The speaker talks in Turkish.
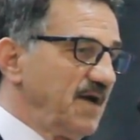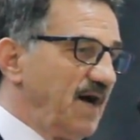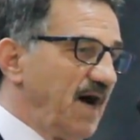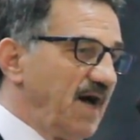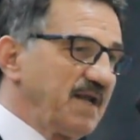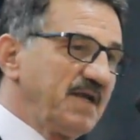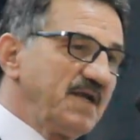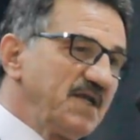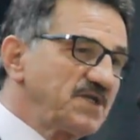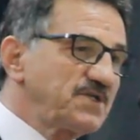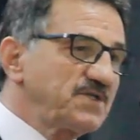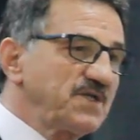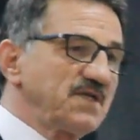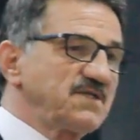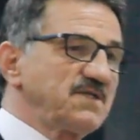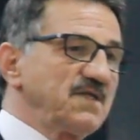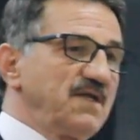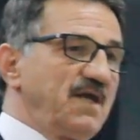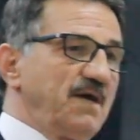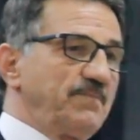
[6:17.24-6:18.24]
Hani iş
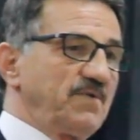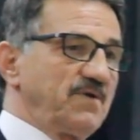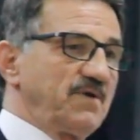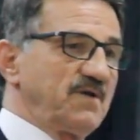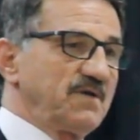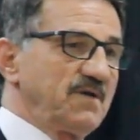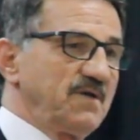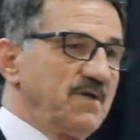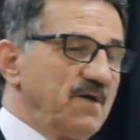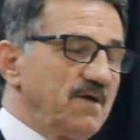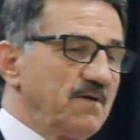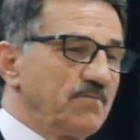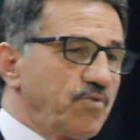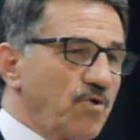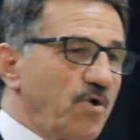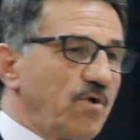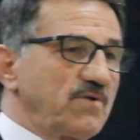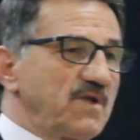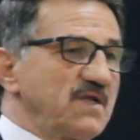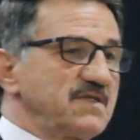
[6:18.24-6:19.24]
nasıl yapılır?
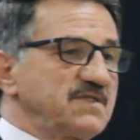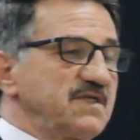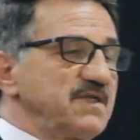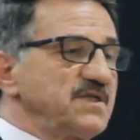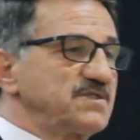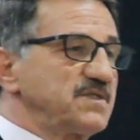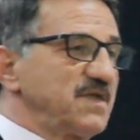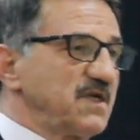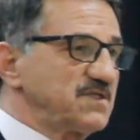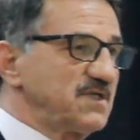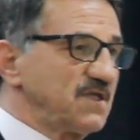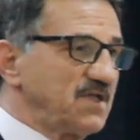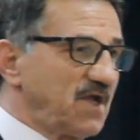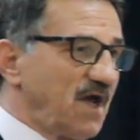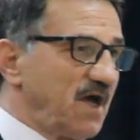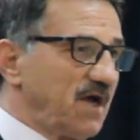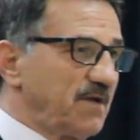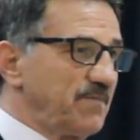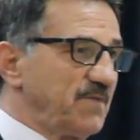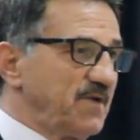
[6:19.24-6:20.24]
Bürokraside iş nasıl
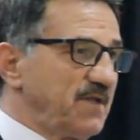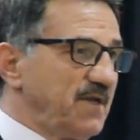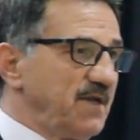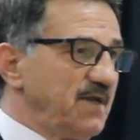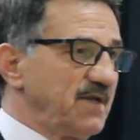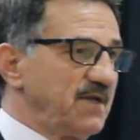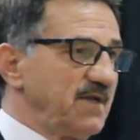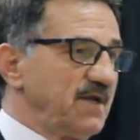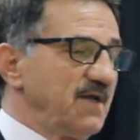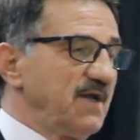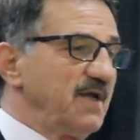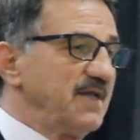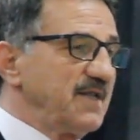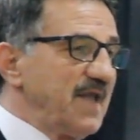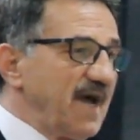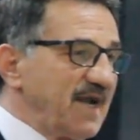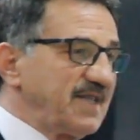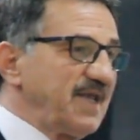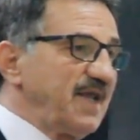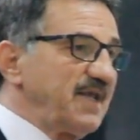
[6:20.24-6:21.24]
takip edilir?
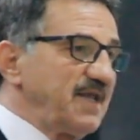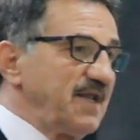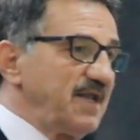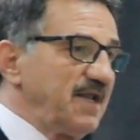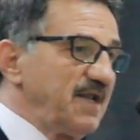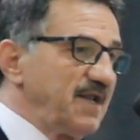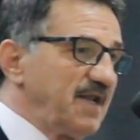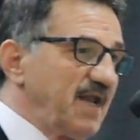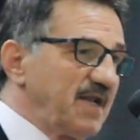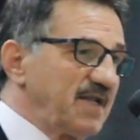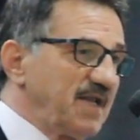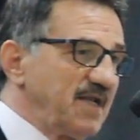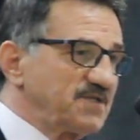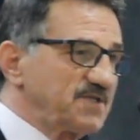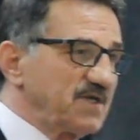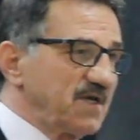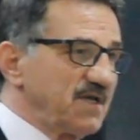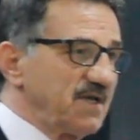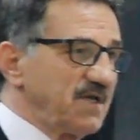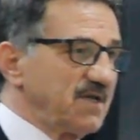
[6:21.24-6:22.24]
Nereden girilir, nereden
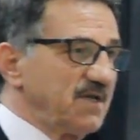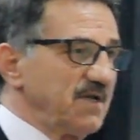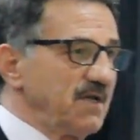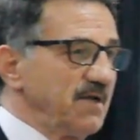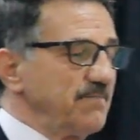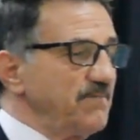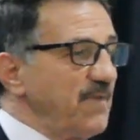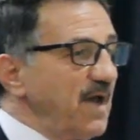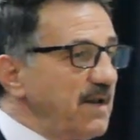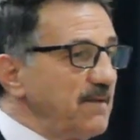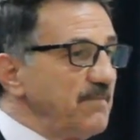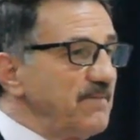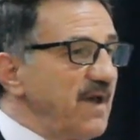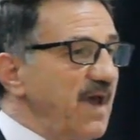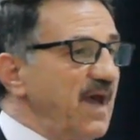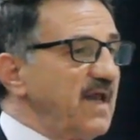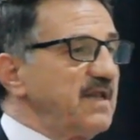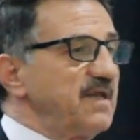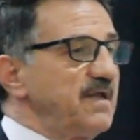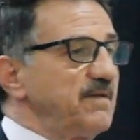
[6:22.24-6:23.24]
çıkılır? Benim
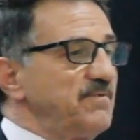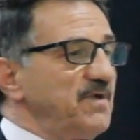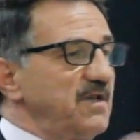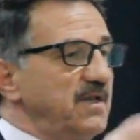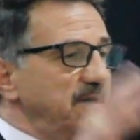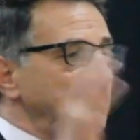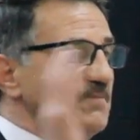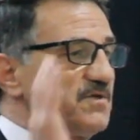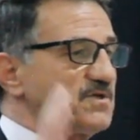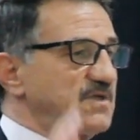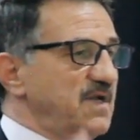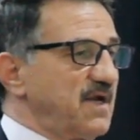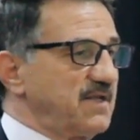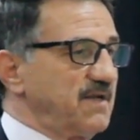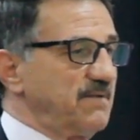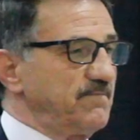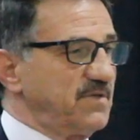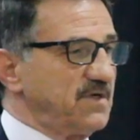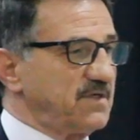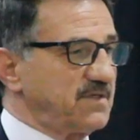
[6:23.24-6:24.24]
en iyi bildiğim
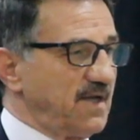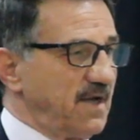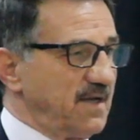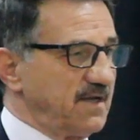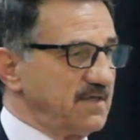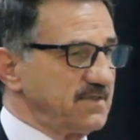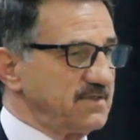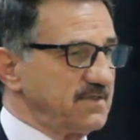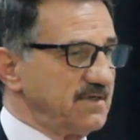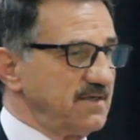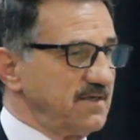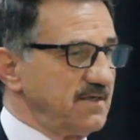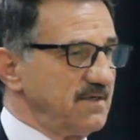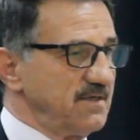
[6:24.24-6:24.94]
işlerden bir tanesi.